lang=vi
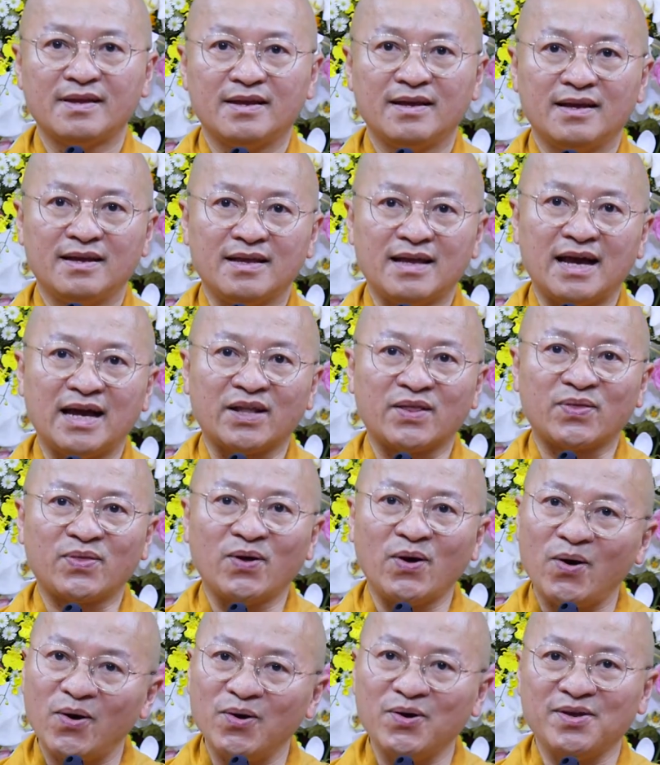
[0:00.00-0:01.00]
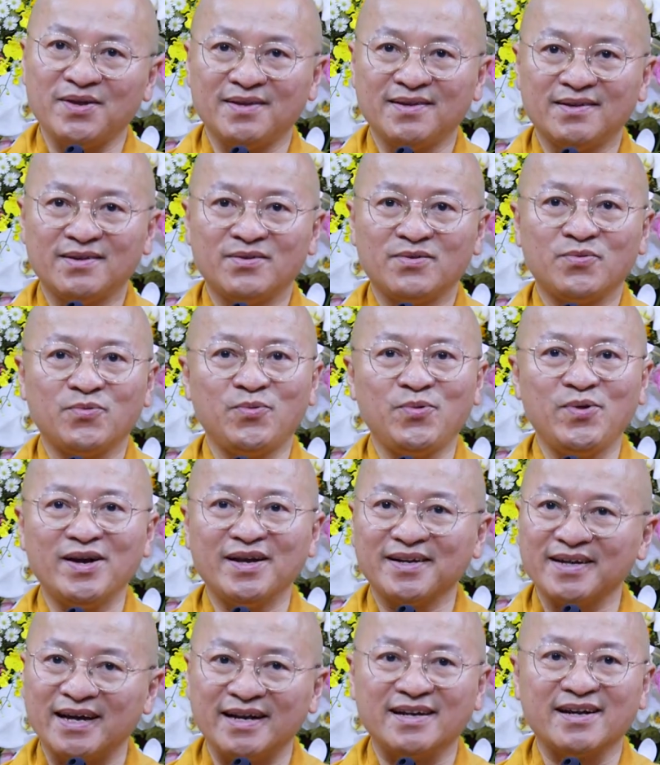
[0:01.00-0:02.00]
Và tôi quyết
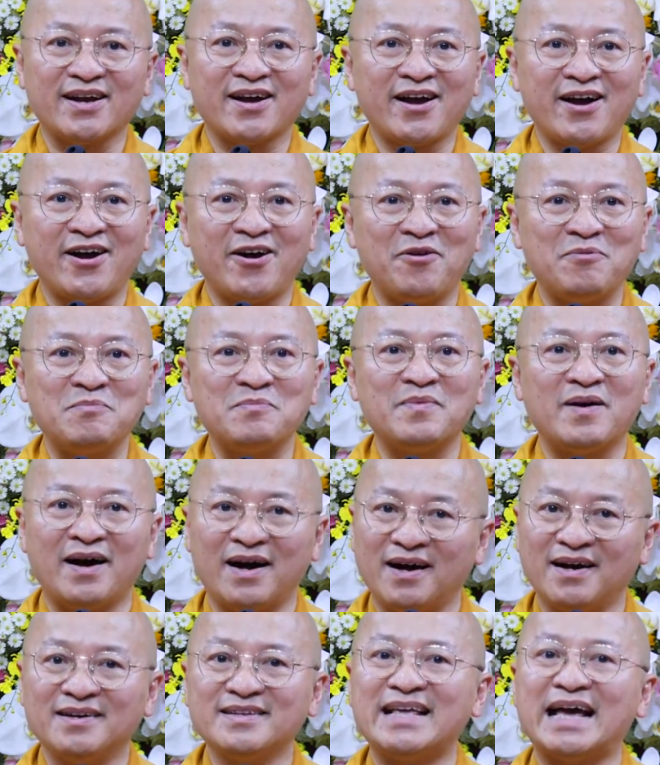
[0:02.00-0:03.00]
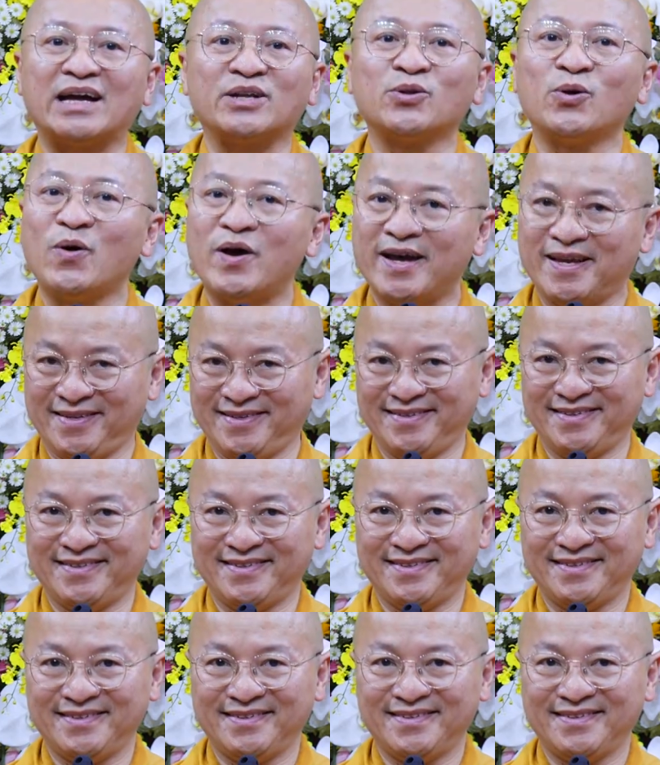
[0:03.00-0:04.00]
định không ở nhà thuê,
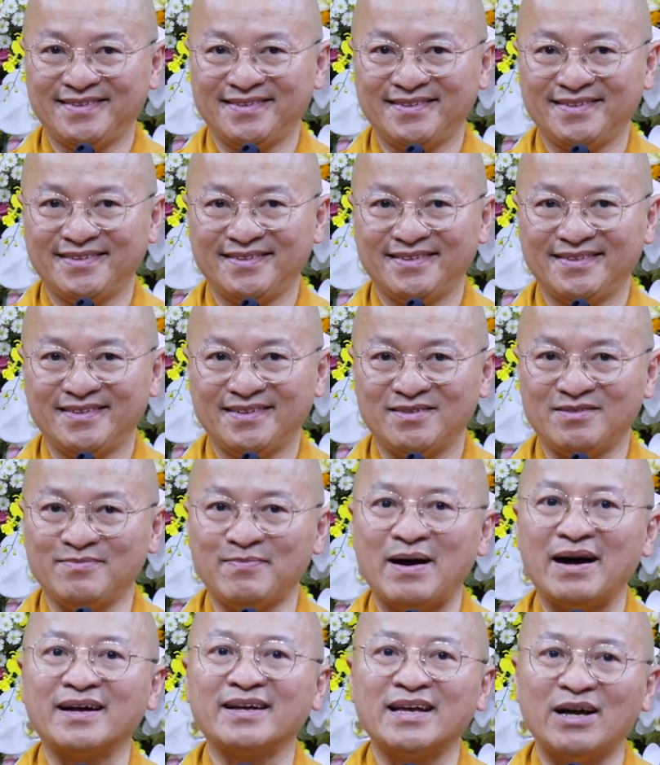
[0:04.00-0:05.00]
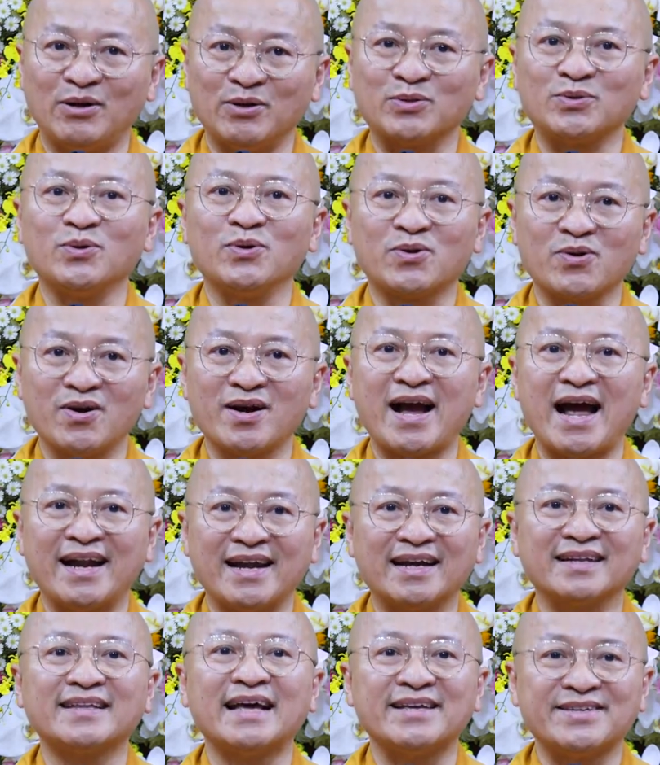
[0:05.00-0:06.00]
mặc dầu tôi có khả
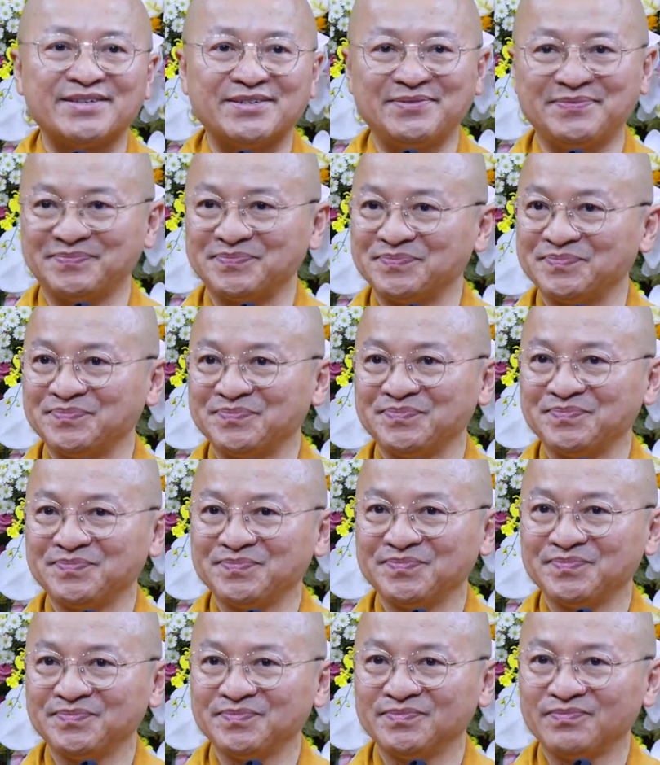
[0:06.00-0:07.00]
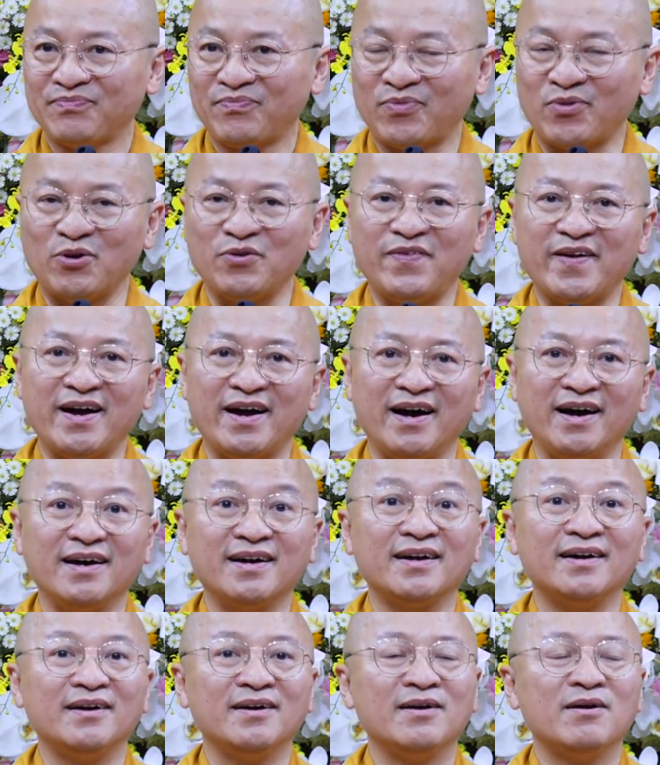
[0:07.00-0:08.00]
năng tài chính. Tôi phải
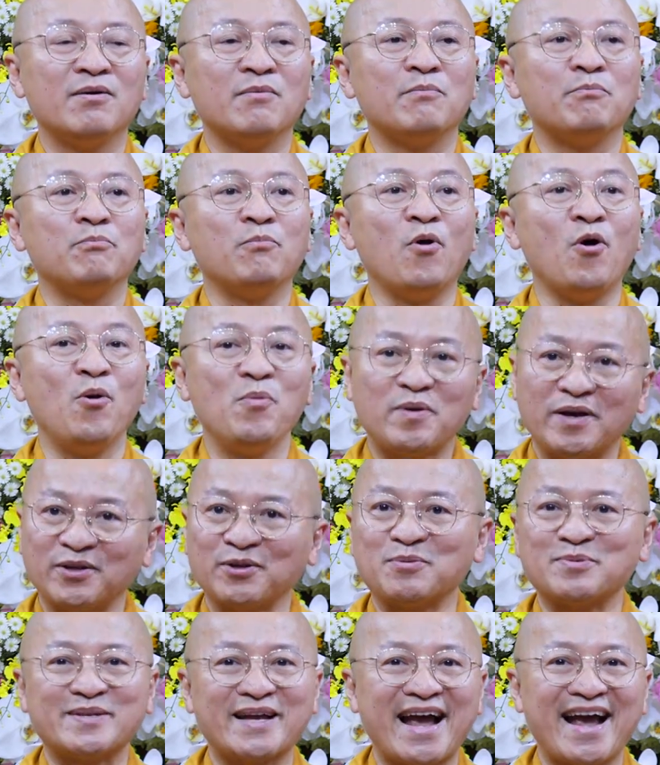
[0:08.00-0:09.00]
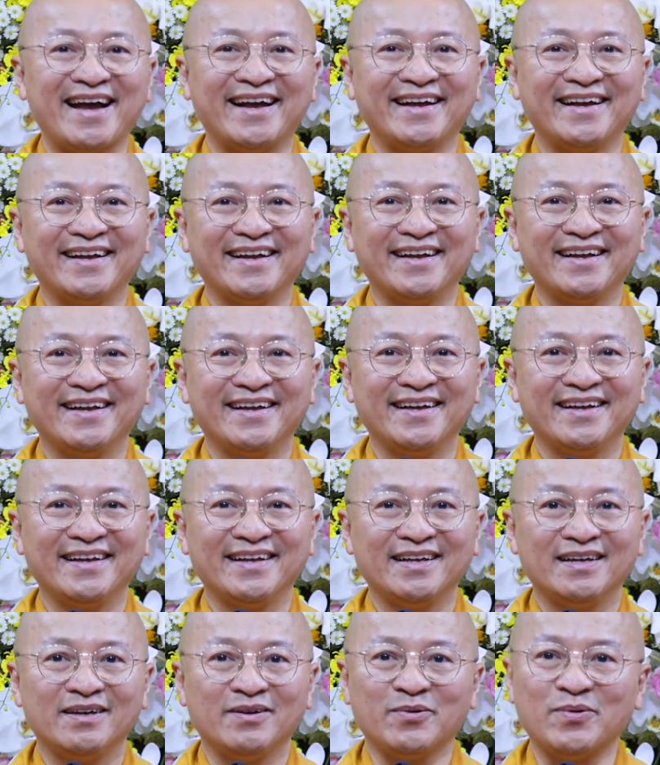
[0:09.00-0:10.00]
ở bốn ký túc xá.
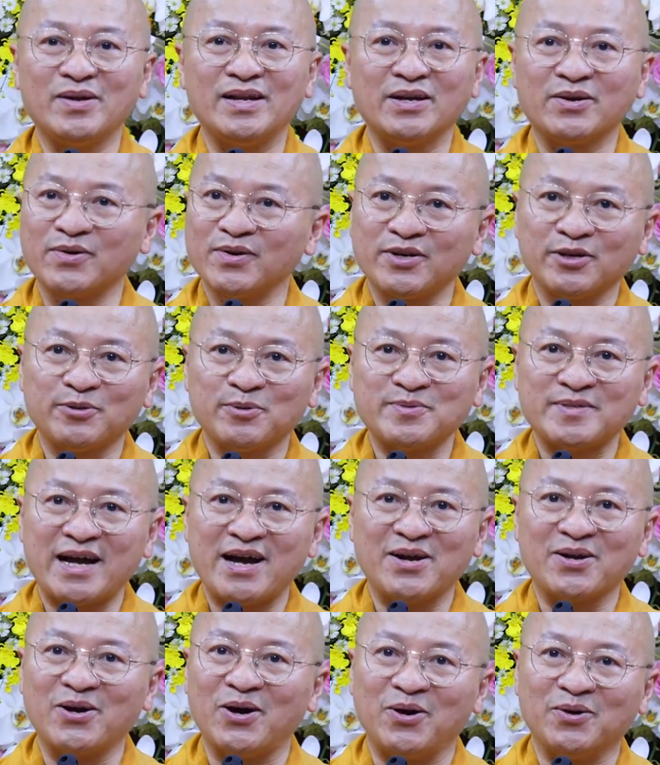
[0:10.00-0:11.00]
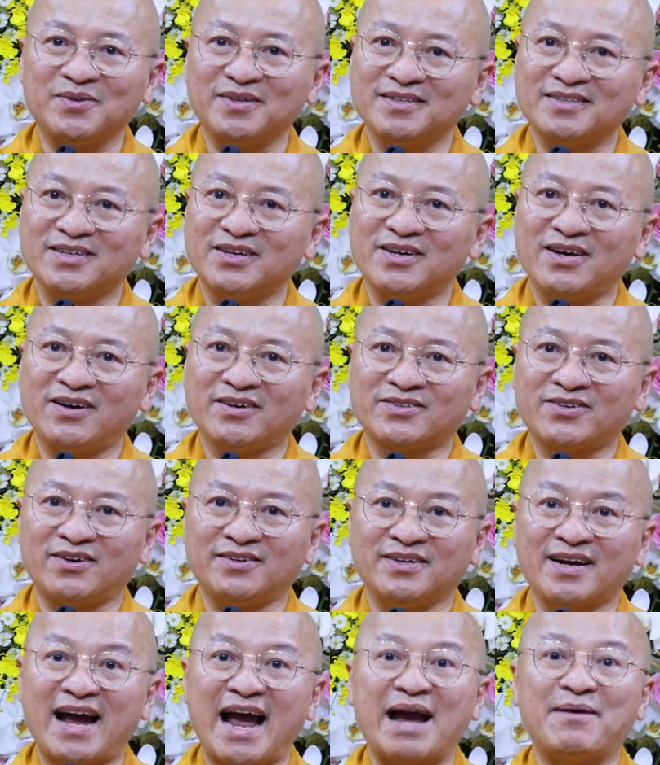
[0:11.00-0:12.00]
Quy định của ký túc xá Ấn Độ thì cho
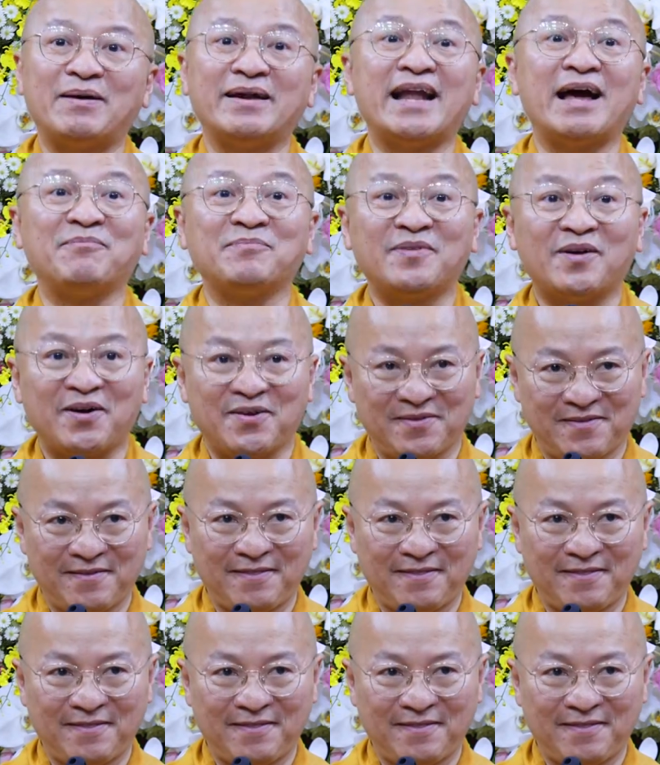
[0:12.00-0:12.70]
được hai ba năm thôi.